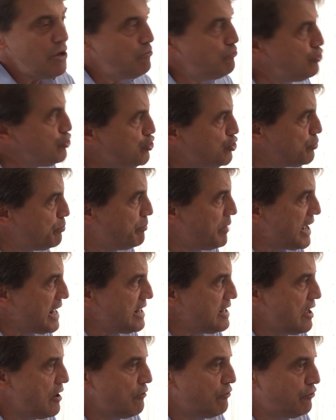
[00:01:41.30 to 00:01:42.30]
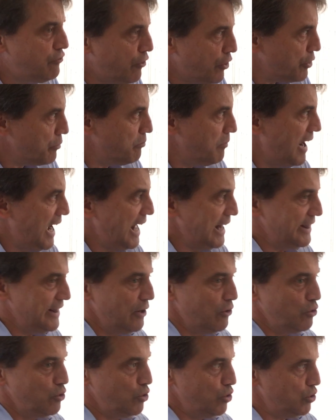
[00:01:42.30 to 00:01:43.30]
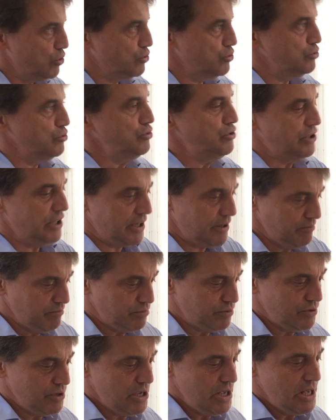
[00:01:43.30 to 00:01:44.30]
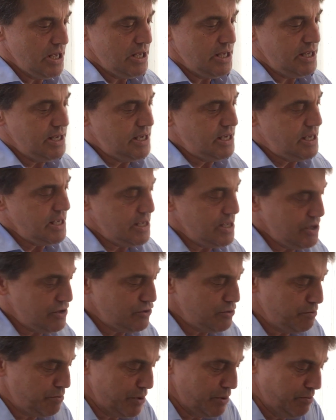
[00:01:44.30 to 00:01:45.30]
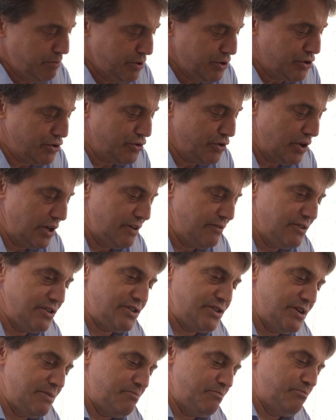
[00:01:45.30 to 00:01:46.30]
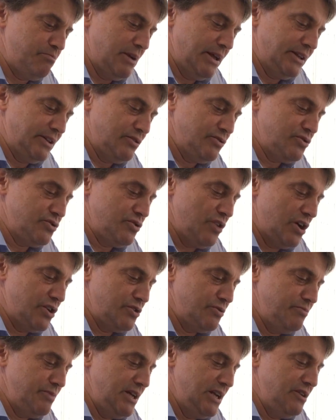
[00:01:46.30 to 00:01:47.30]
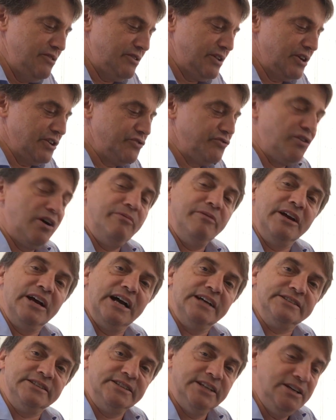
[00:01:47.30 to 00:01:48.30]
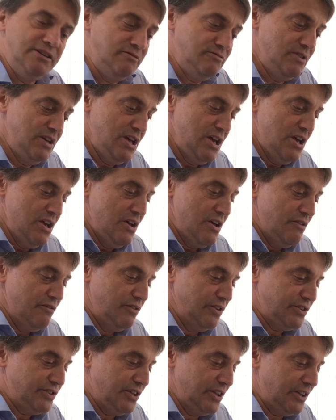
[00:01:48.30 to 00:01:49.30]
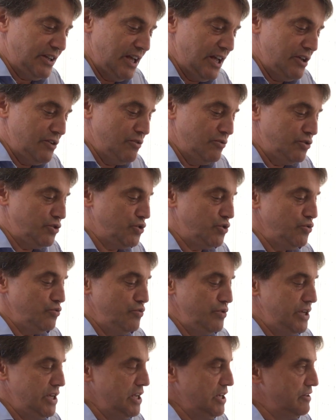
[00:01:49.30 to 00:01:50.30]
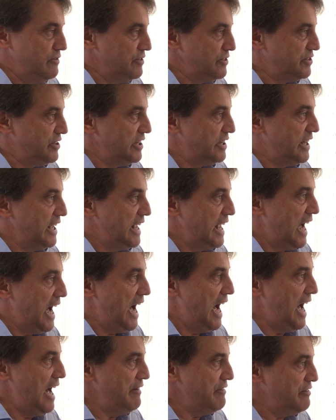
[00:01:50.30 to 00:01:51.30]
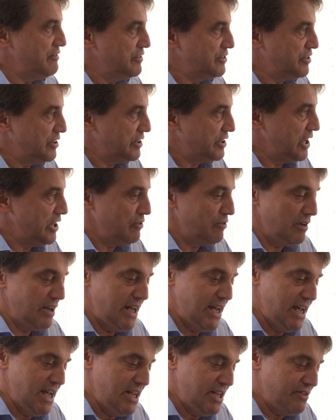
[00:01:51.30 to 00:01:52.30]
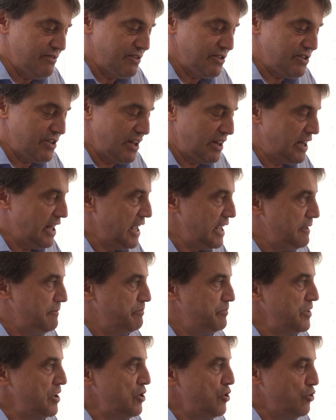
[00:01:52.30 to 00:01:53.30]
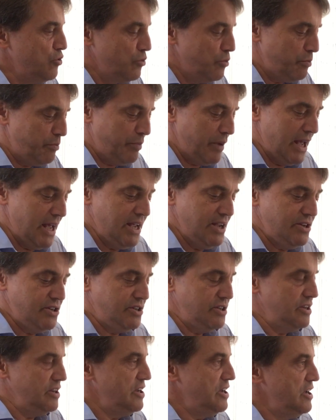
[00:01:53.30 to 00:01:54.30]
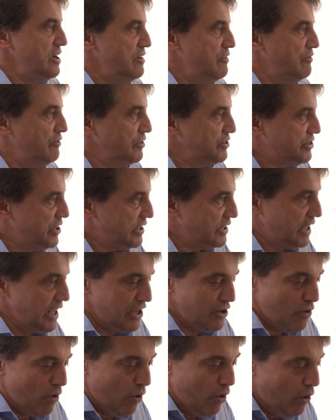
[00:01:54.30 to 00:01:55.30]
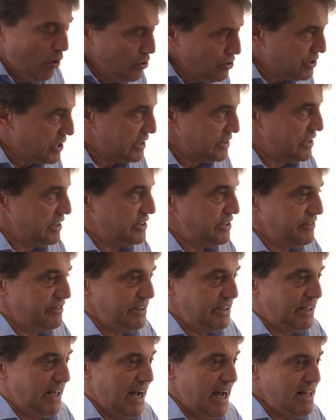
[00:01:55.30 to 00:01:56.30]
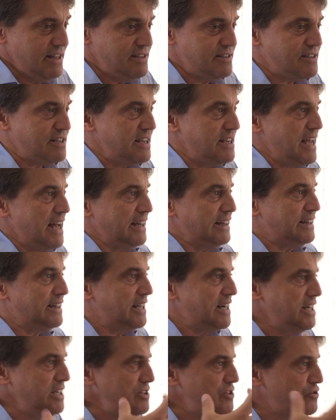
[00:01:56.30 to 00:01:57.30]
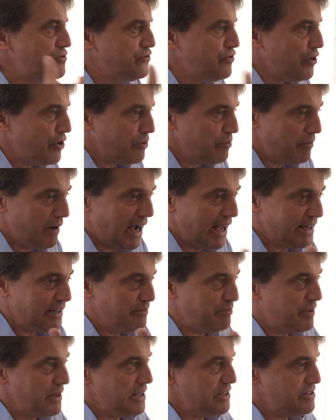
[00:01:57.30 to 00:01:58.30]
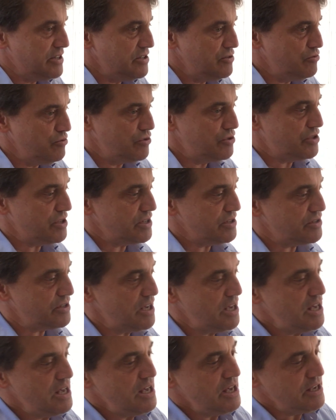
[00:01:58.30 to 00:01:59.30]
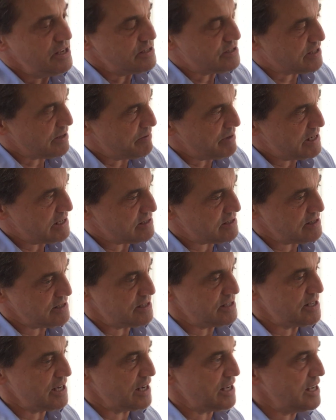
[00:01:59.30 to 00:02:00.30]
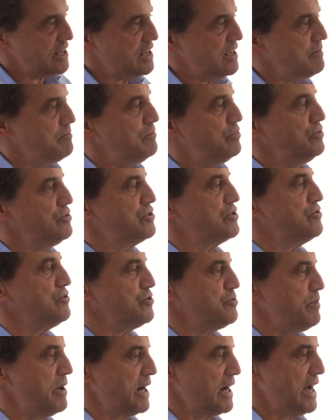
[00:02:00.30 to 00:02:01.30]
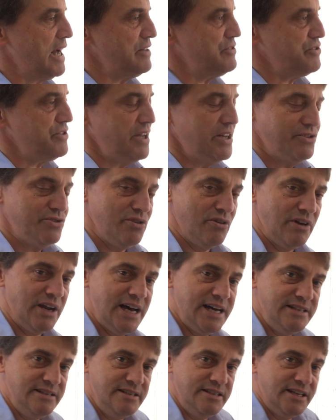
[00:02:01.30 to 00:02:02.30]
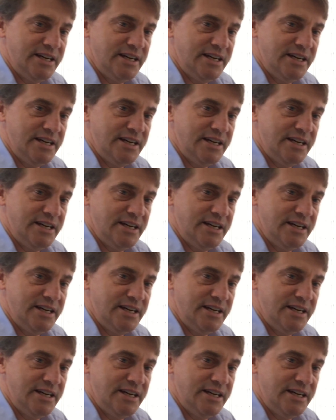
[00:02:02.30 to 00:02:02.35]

muito bem formada ao longo do tempo e que isso proporciona. Você planta soja, o milho e transforma em ração, você tem o suíno, você tem a ave, você tem o leite, você tem o peixe, você tem outras atividades que é transformada pelas indústrias estabelecidas aqui que buscam os mercados nacionais e